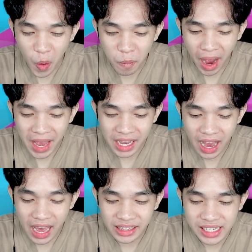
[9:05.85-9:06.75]
Oh my
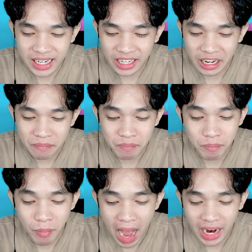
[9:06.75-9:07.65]
god, keren
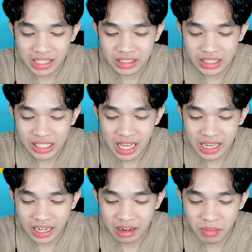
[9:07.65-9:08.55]
banget
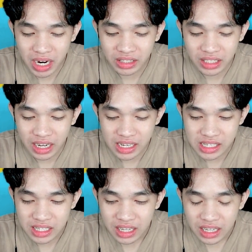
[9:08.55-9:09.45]
gila, keren banget ini guys.